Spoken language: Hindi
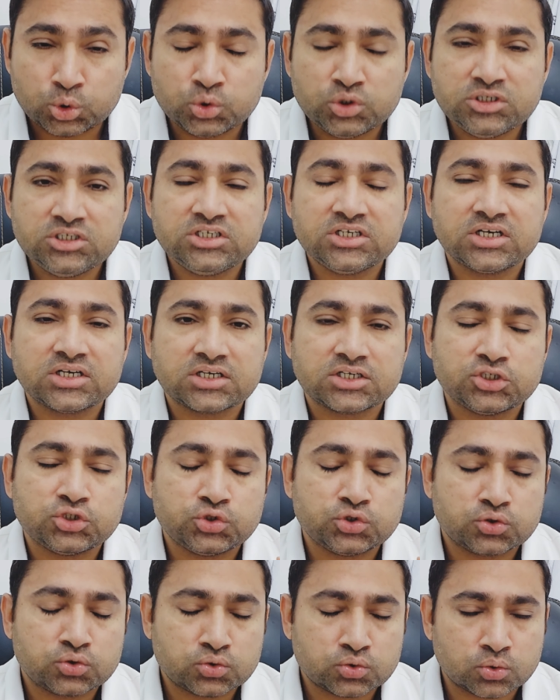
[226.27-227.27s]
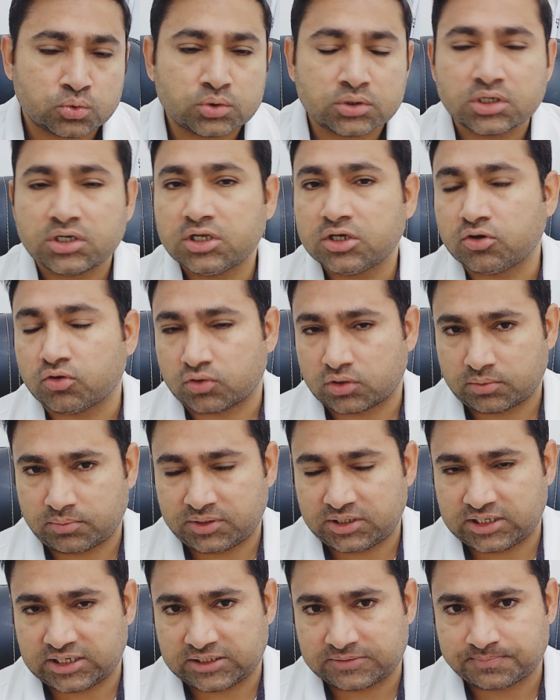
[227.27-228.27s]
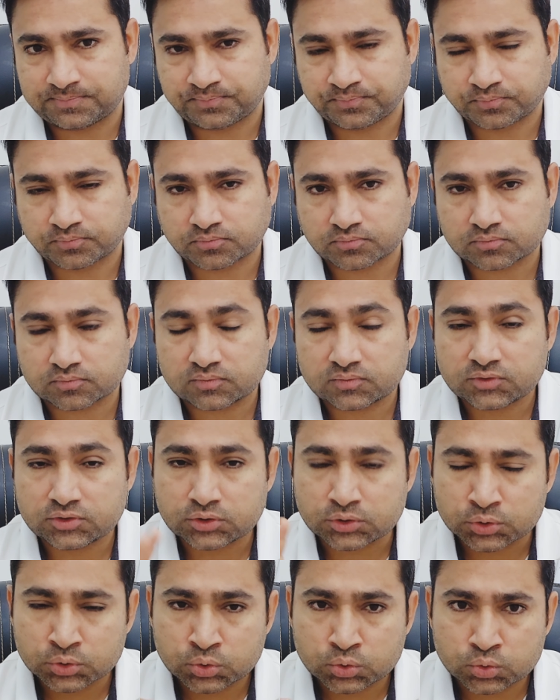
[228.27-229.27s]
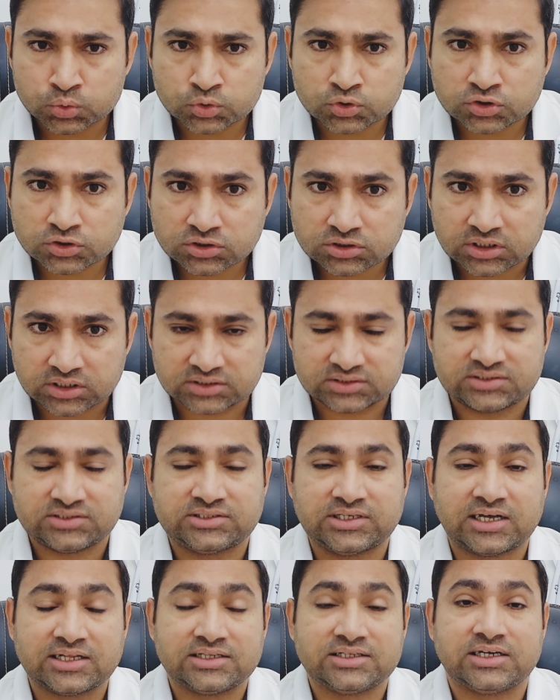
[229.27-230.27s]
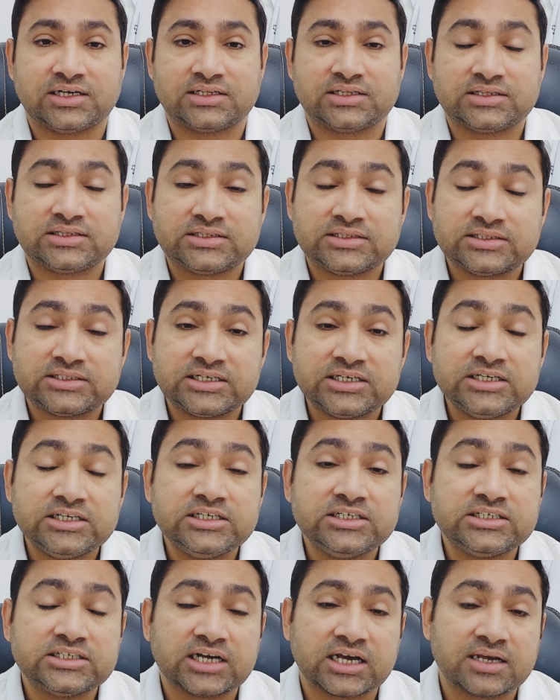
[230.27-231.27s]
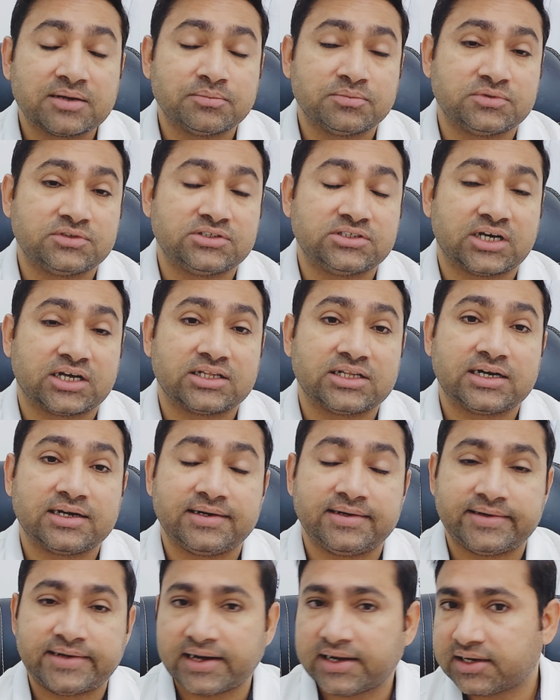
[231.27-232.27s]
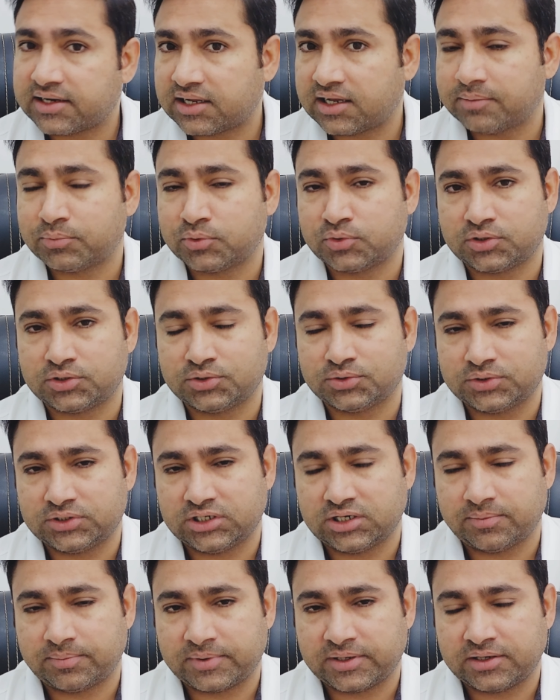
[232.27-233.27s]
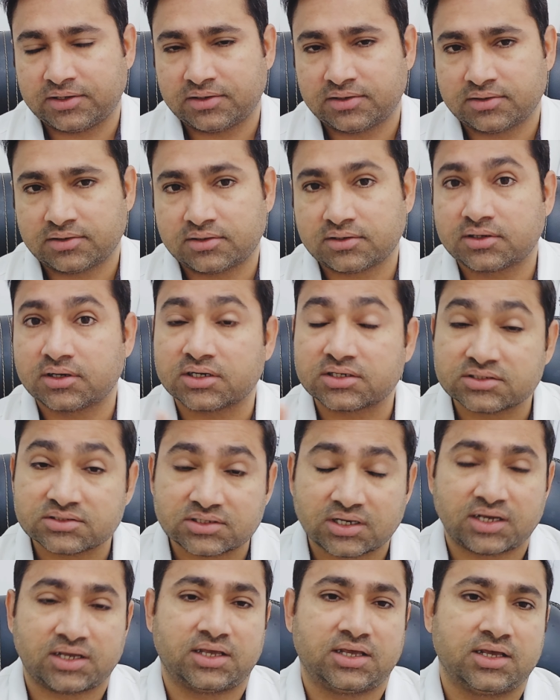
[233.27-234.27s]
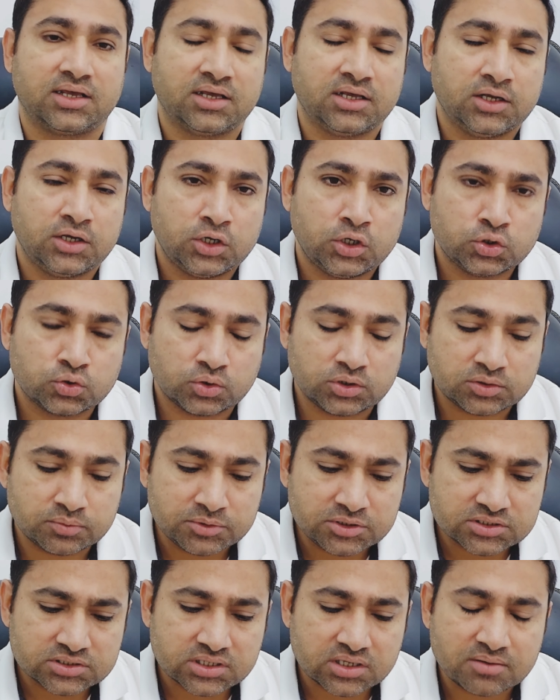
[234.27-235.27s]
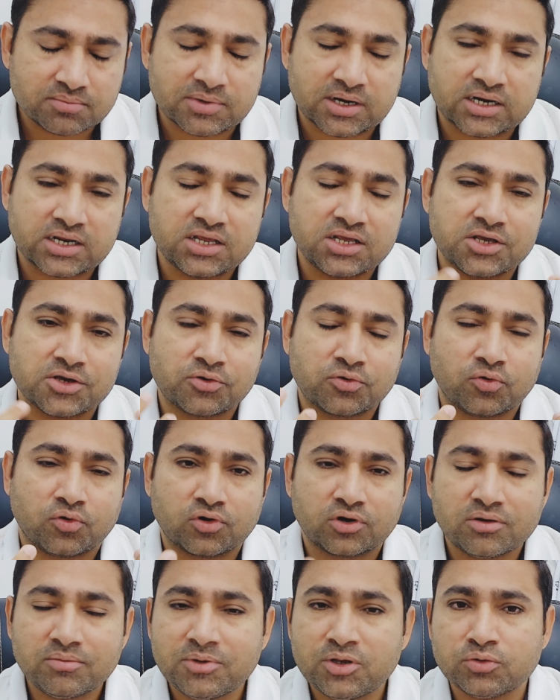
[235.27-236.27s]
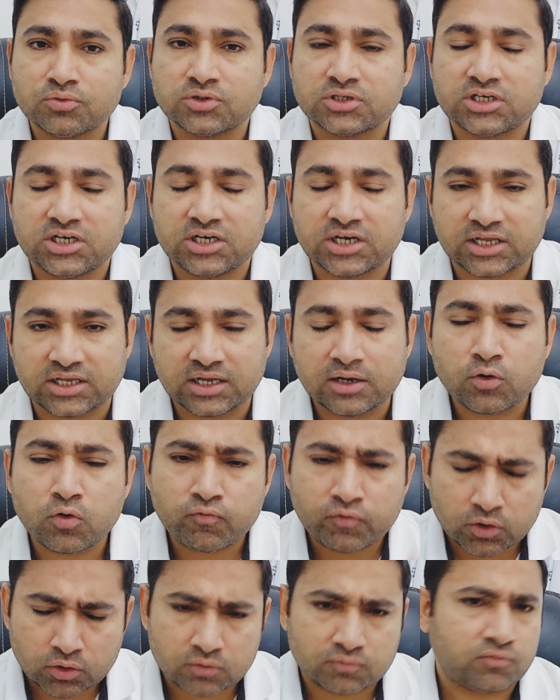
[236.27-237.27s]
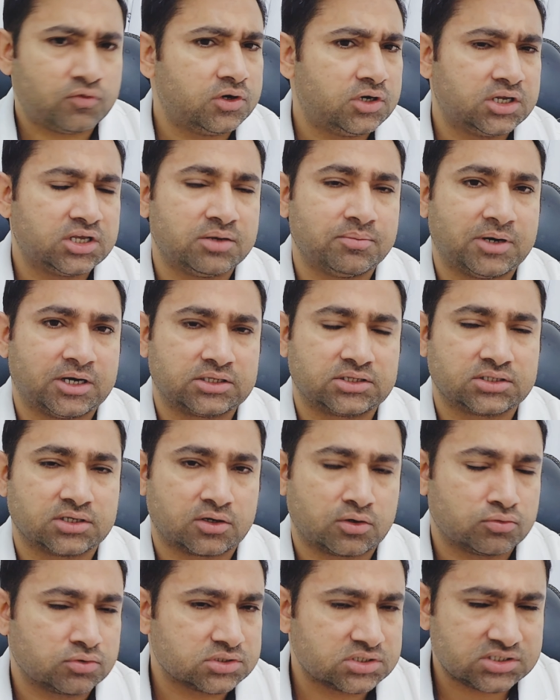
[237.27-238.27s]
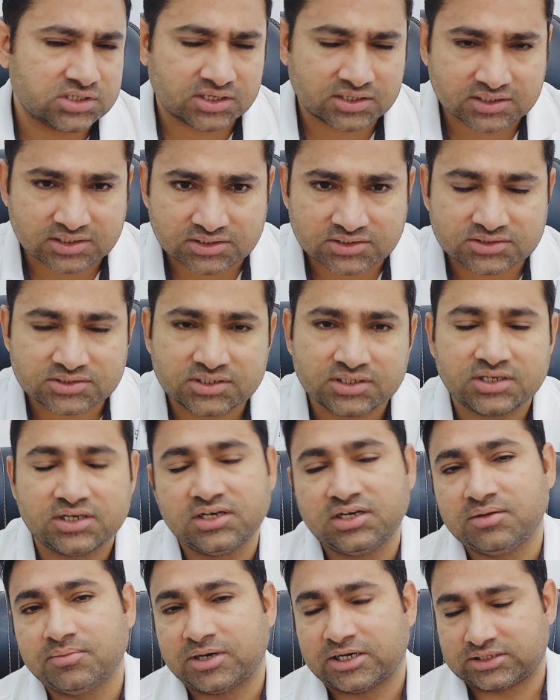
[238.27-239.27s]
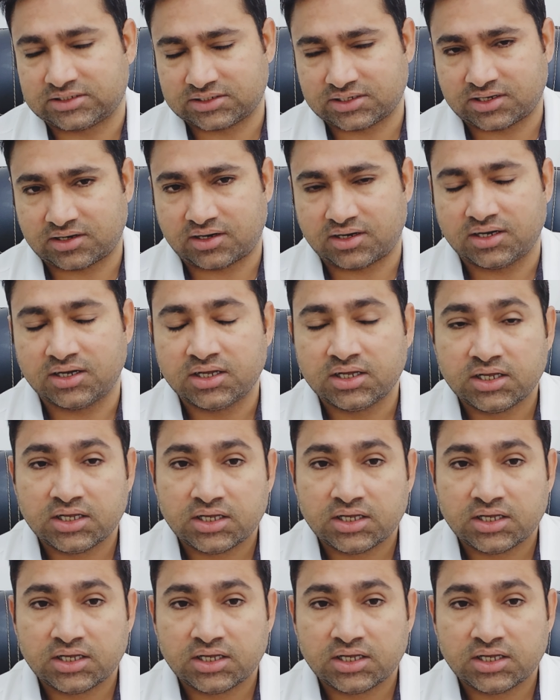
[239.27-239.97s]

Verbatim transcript: दुनिया की जो टोटल इकोनॉमी है उससे ज़्यादा थ्री टाइम ज़्यादा डेट है पूरी दुनिया में कर्जा है तो इट मीन्स कि हमारी इकोनॉमी उतनी नहीं है ओवरऑल वर्ल्ड की बात कर रहा हूँ किसी एक कंट्री की नहीं बात कर रहा